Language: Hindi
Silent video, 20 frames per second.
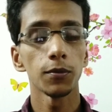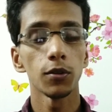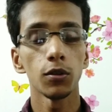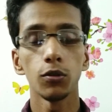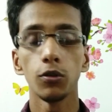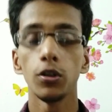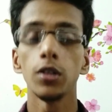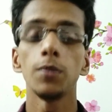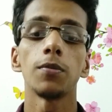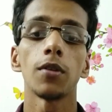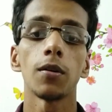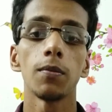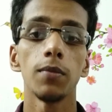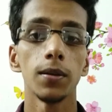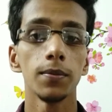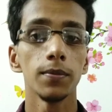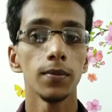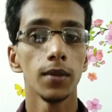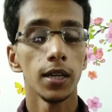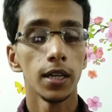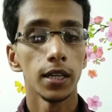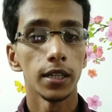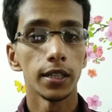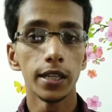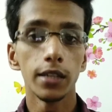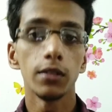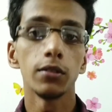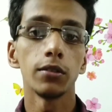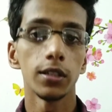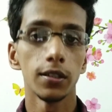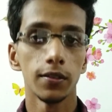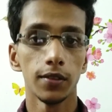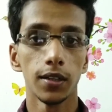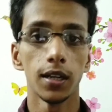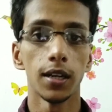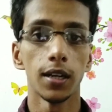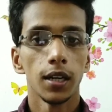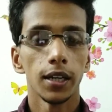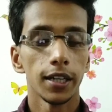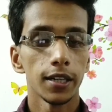आपको कोई प्रॉब्लम नहीं होने
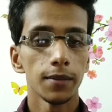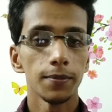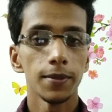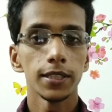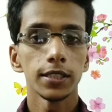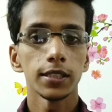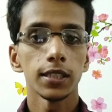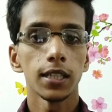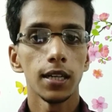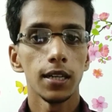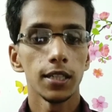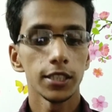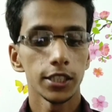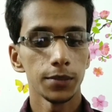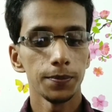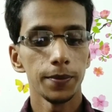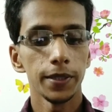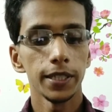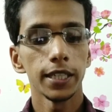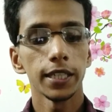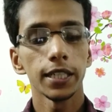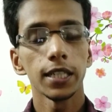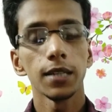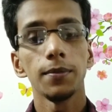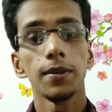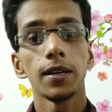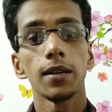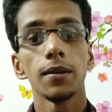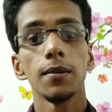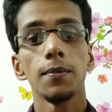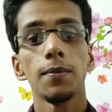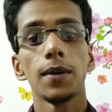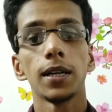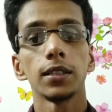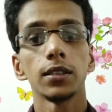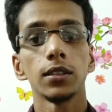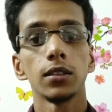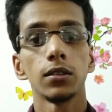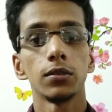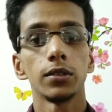वाला अगर मैं इसका स्पीकर के बारे में
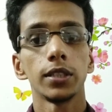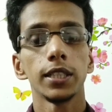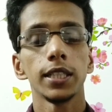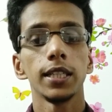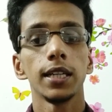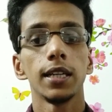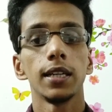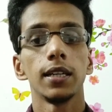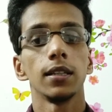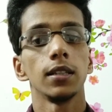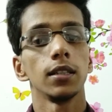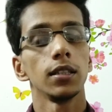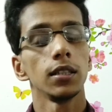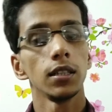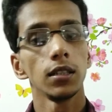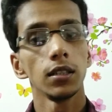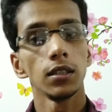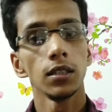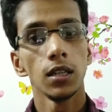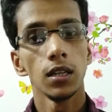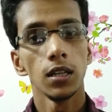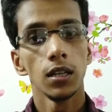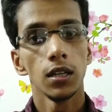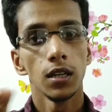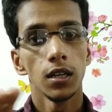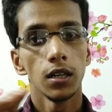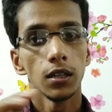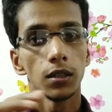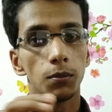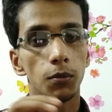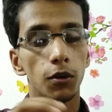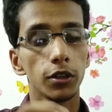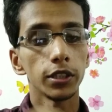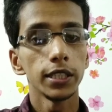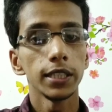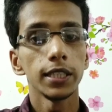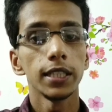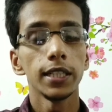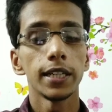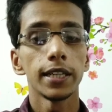बात करूँ ठीक है
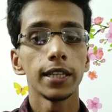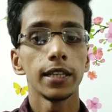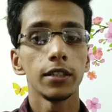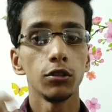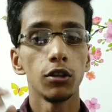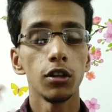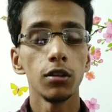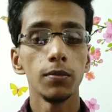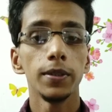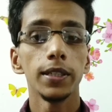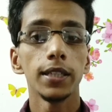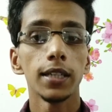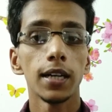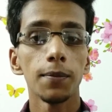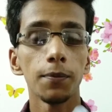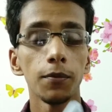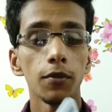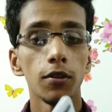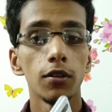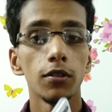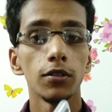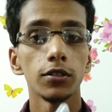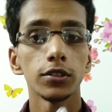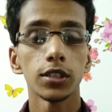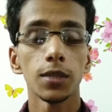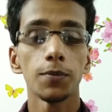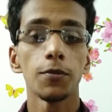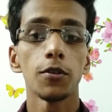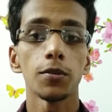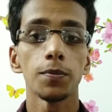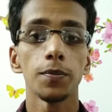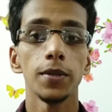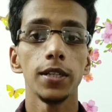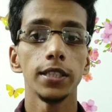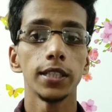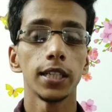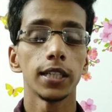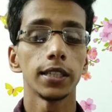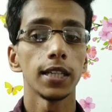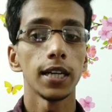बहुत ही क्लियर है डॉल्बी का आपको सपोर्ट
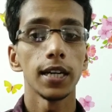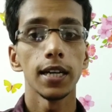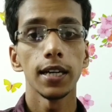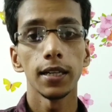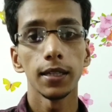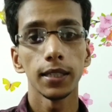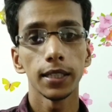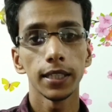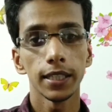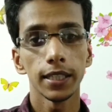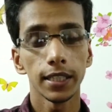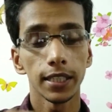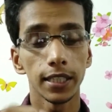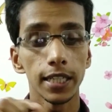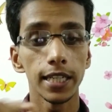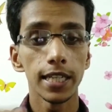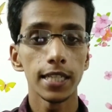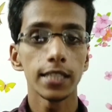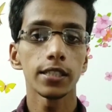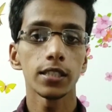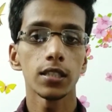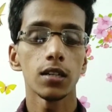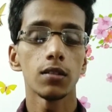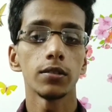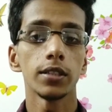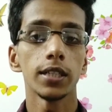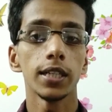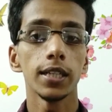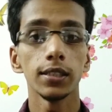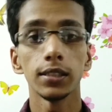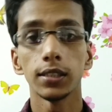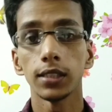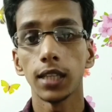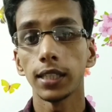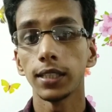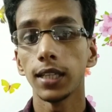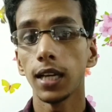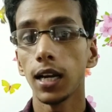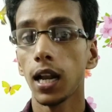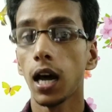मिल जाता है क्लियर साउंड है
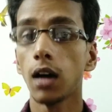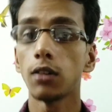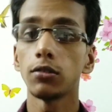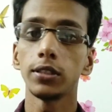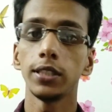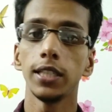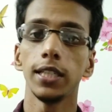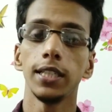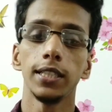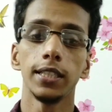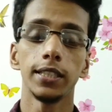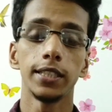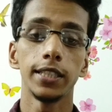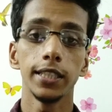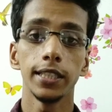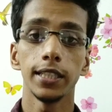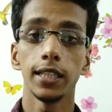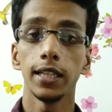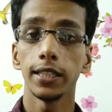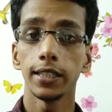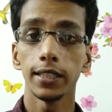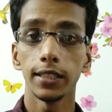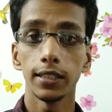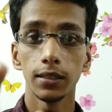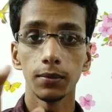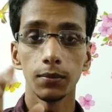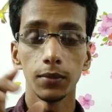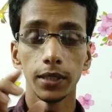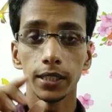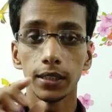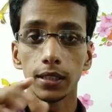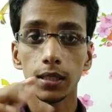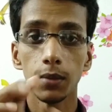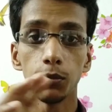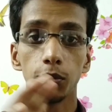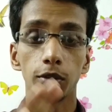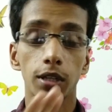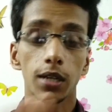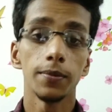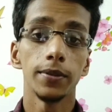ज़्यादा लाउड नहीं है ठीक है लेकिन इतना
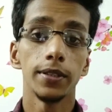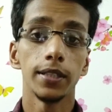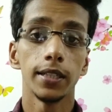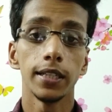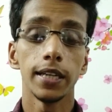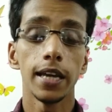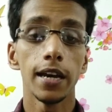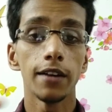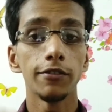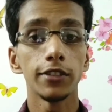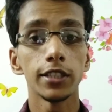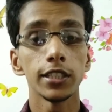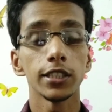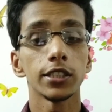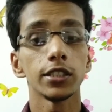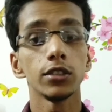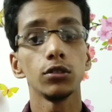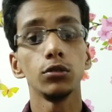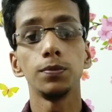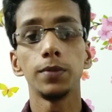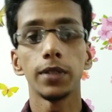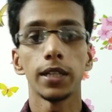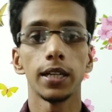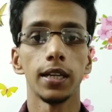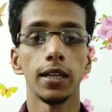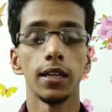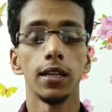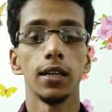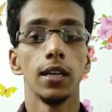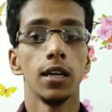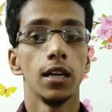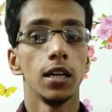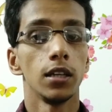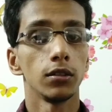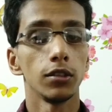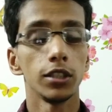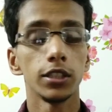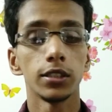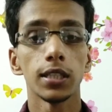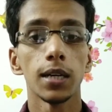बुरा भी नहीं एवरेज से ऊपर है
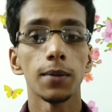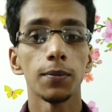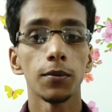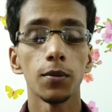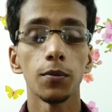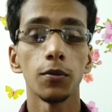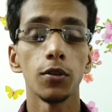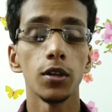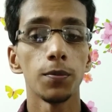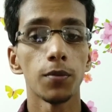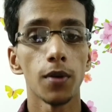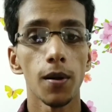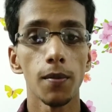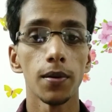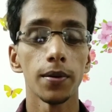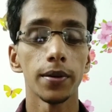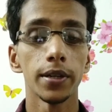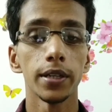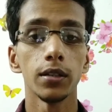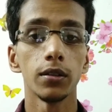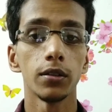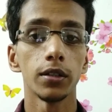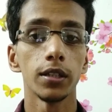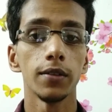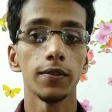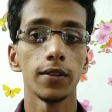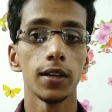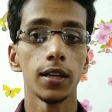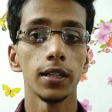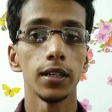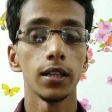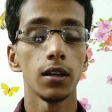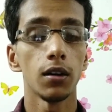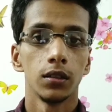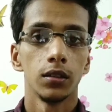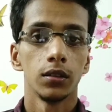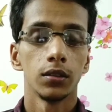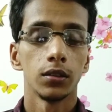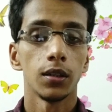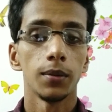तो इससे आपको कोई प्रॉब्लम नहीं होने वाली है
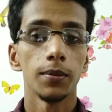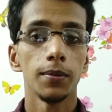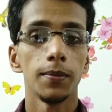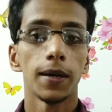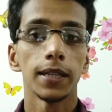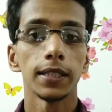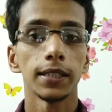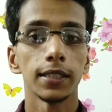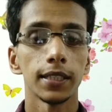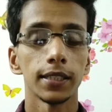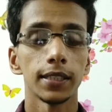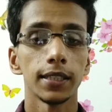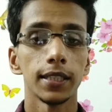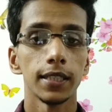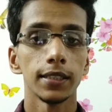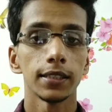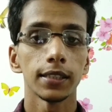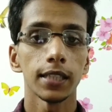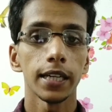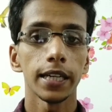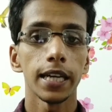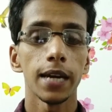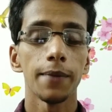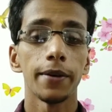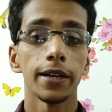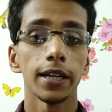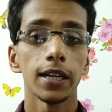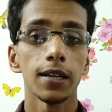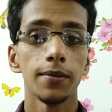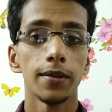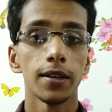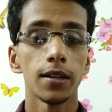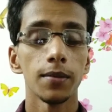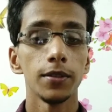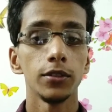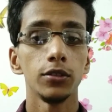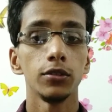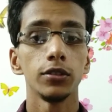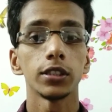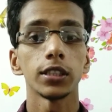और तो अभी बात करते हैं इसका कैमरे के बारे
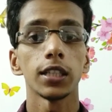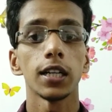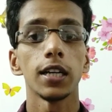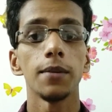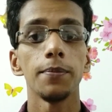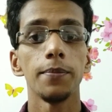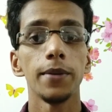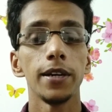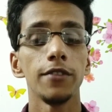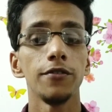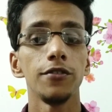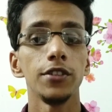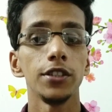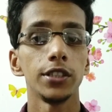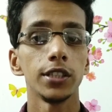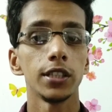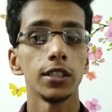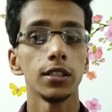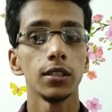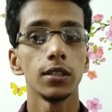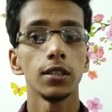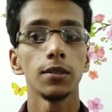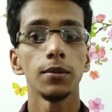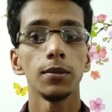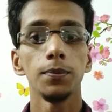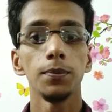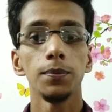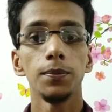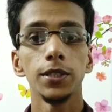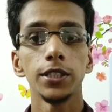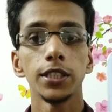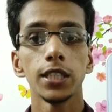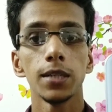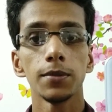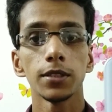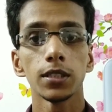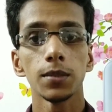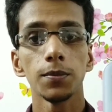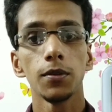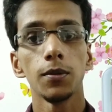में जो इसका है मेन फीचर पीछे
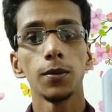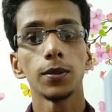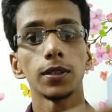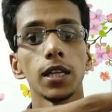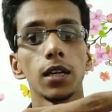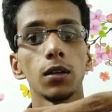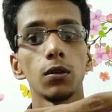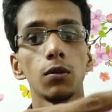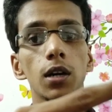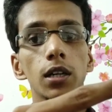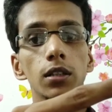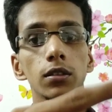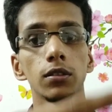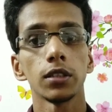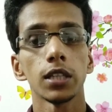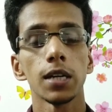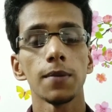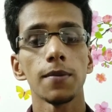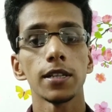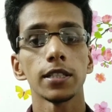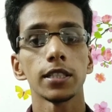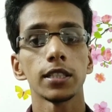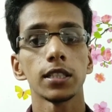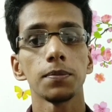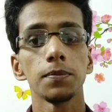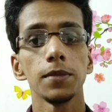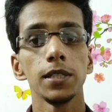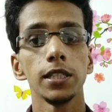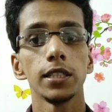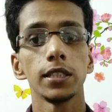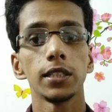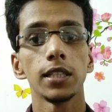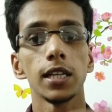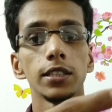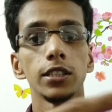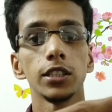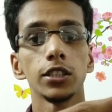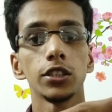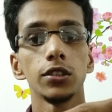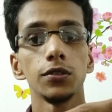में सबको होता है क्वाड कोर कैमरा सेटअप मिल जाता
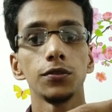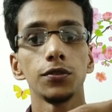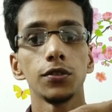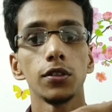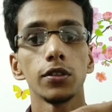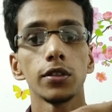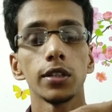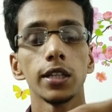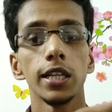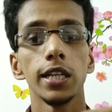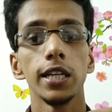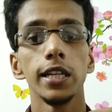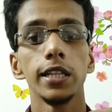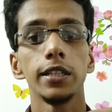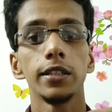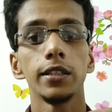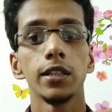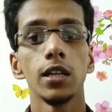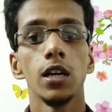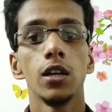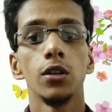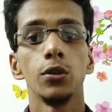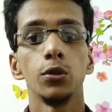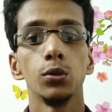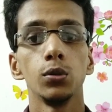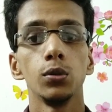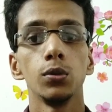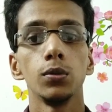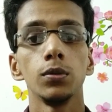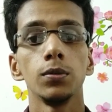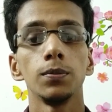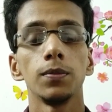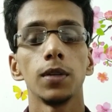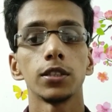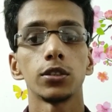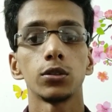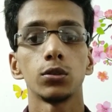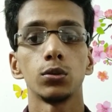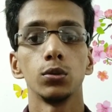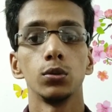है सिक्सटी फोर एट टू
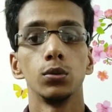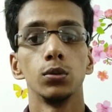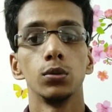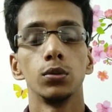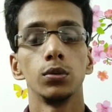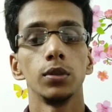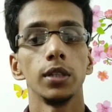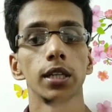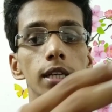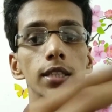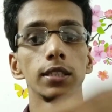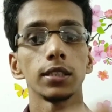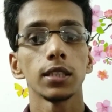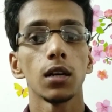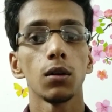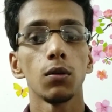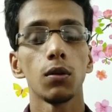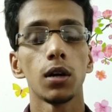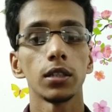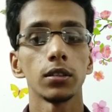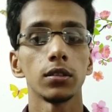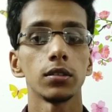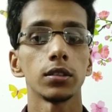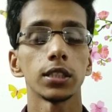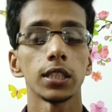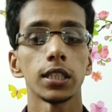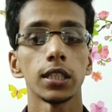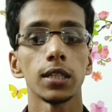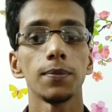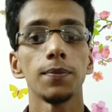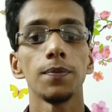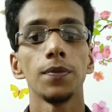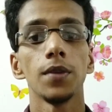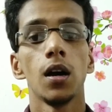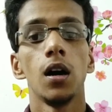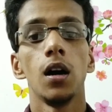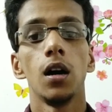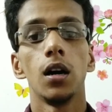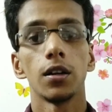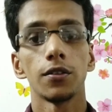प्लस टू ये इसका क्वाड कोर सेटअप
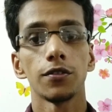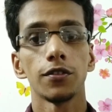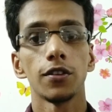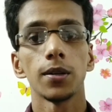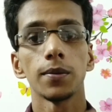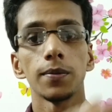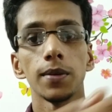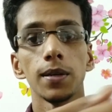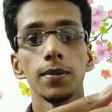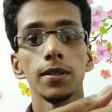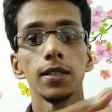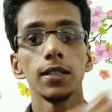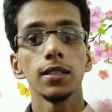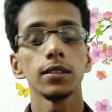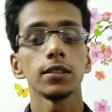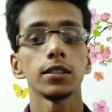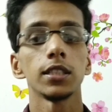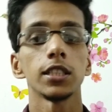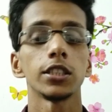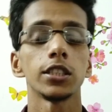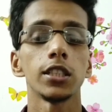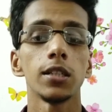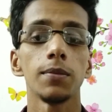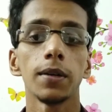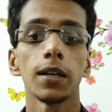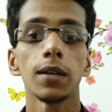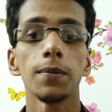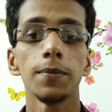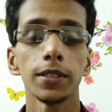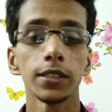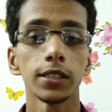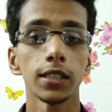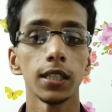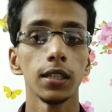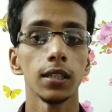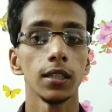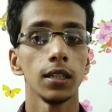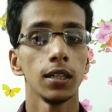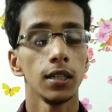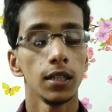और फ्रंट पर हमें सिक्सटीन मेगा
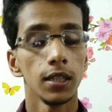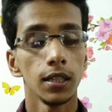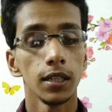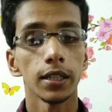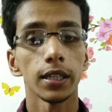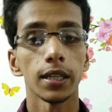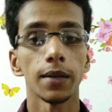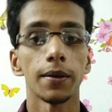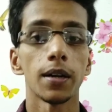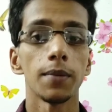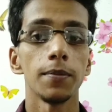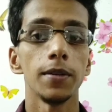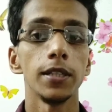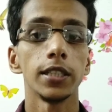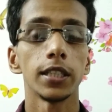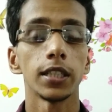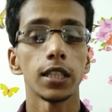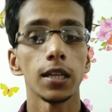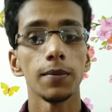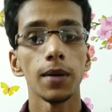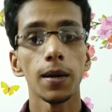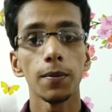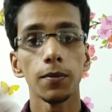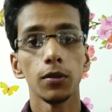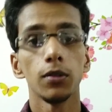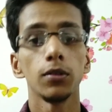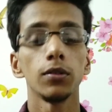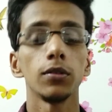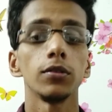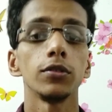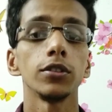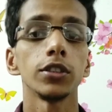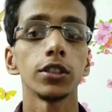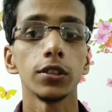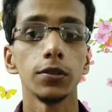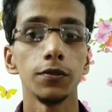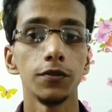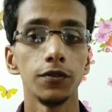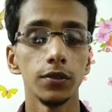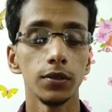पिक्सल कैमरा मिल जाता है मैं आप लोगों को
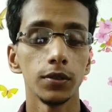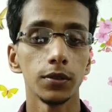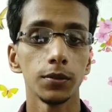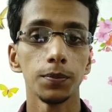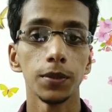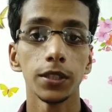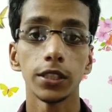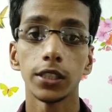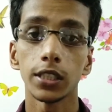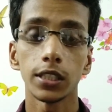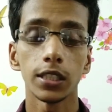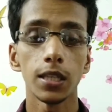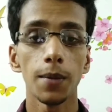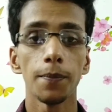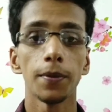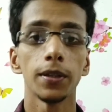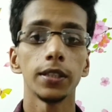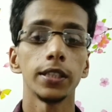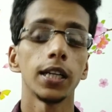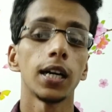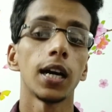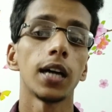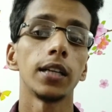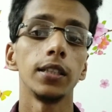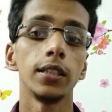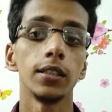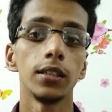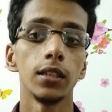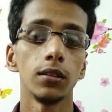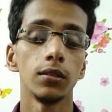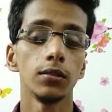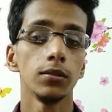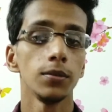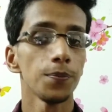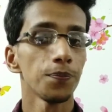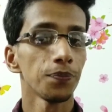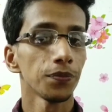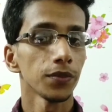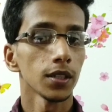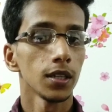कुछ पिक्चर सैम्पल दिखा देता हूँ
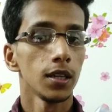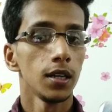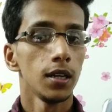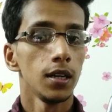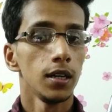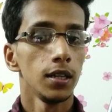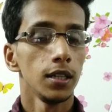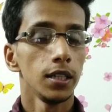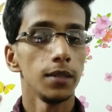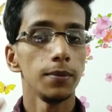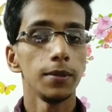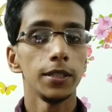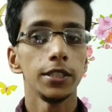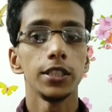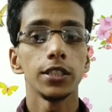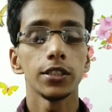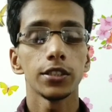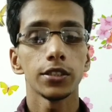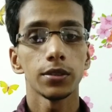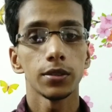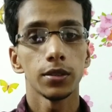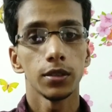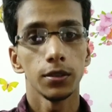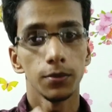इमेजेस